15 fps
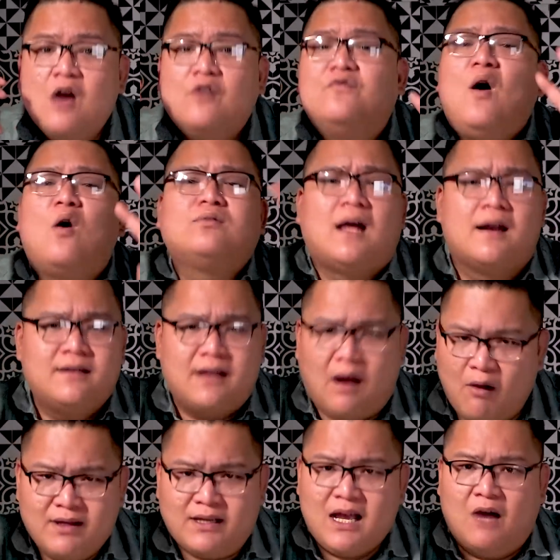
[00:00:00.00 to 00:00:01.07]
vô tình
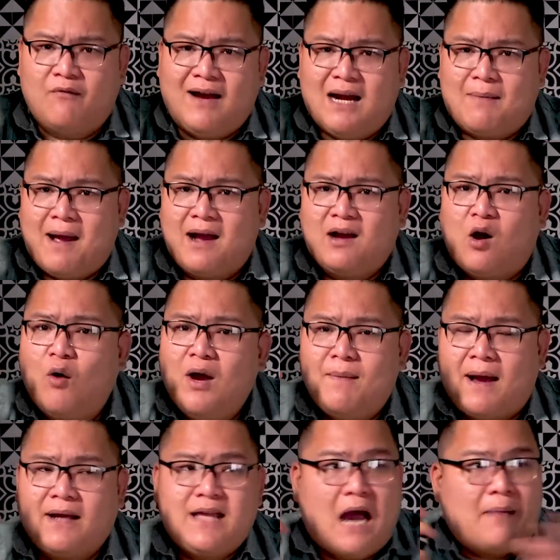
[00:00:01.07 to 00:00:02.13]
thôi chứ không phải là bạn cúi
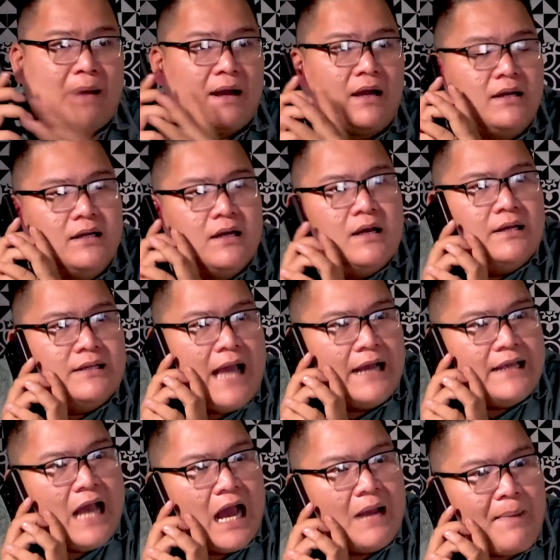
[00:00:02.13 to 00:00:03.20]
bạn giờ bạn cứ dạ
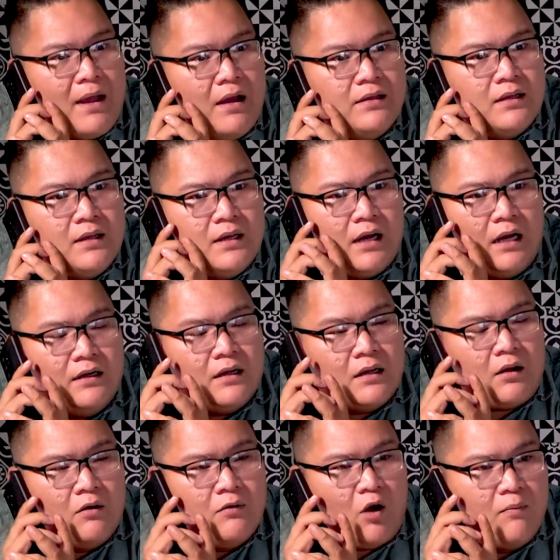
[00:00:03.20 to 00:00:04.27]
dạ mẹ ơi ờ,
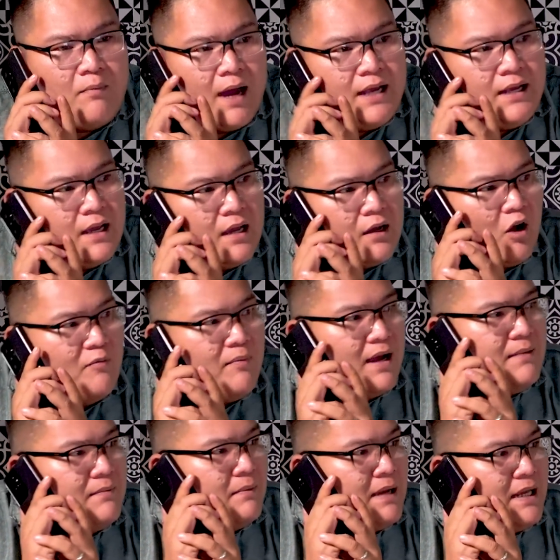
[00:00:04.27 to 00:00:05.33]
con con mới con
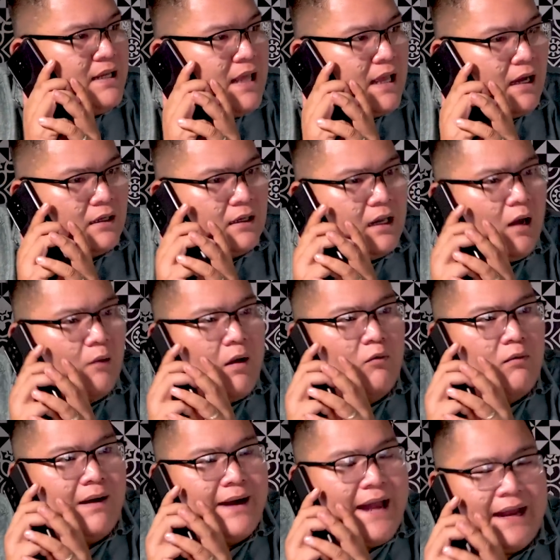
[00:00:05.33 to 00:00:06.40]
mới bị gì ờ, không
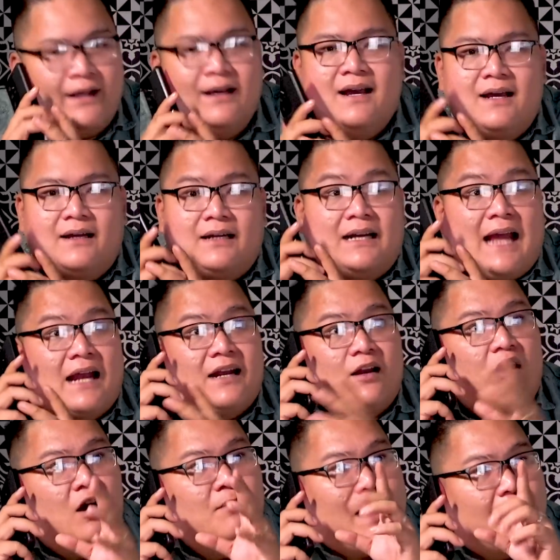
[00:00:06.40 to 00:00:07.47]
không ở đây nè thì đang
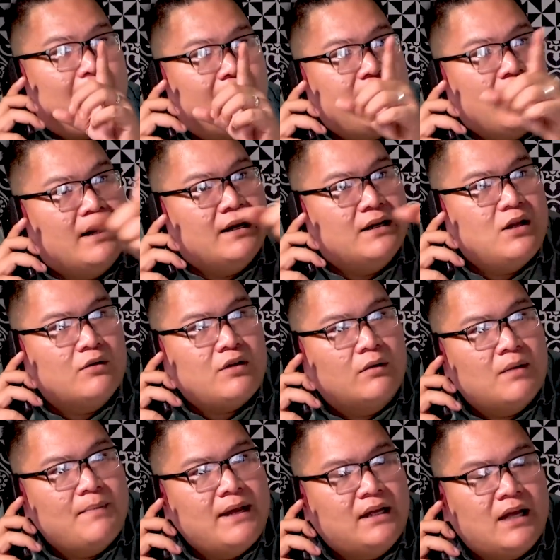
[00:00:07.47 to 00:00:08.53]
nói có mặt bạn nhìn vô trong
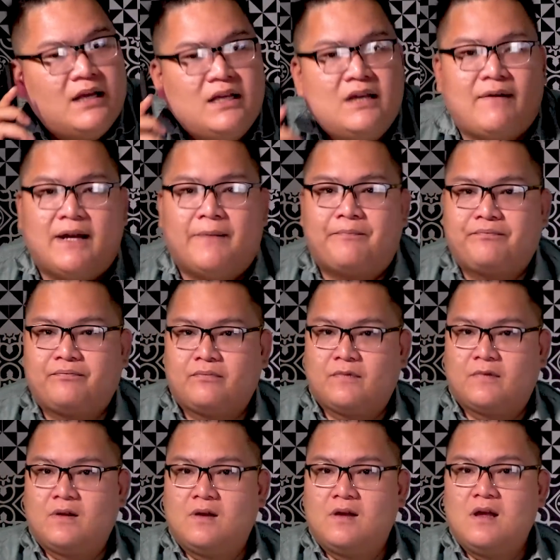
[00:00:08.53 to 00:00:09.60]
cái miếng kiến như vậy nè
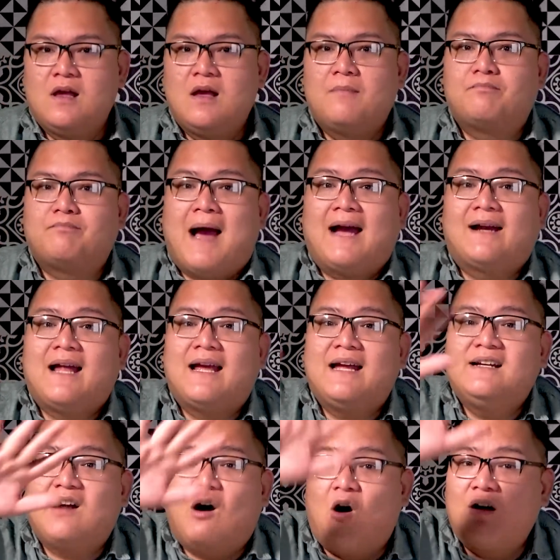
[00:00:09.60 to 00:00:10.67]
bạn thấy
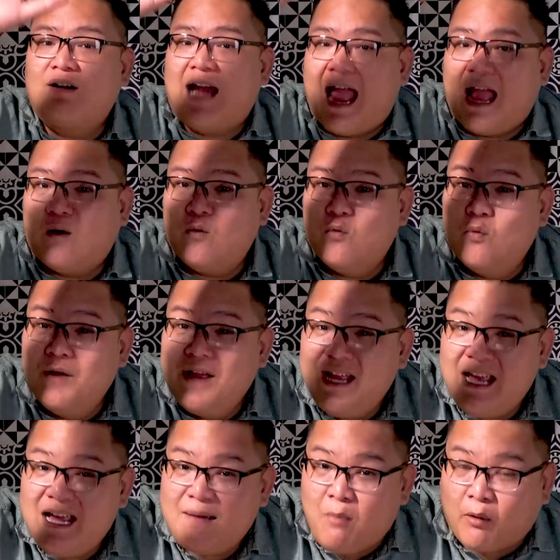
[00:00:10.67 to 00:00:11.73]
rõ ràng
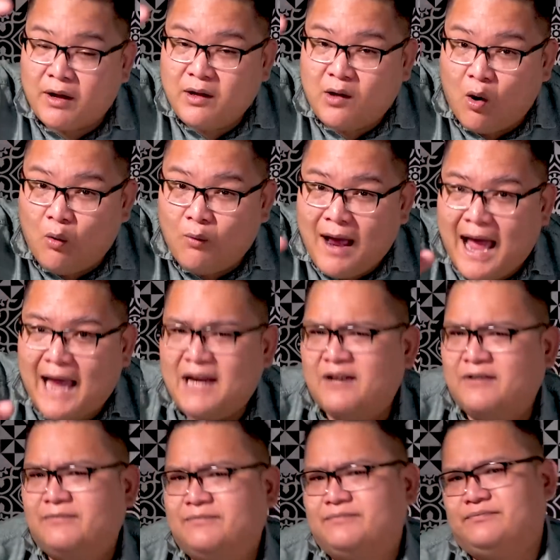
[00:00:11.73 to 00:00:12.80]
nguyên một cái cô gái luôn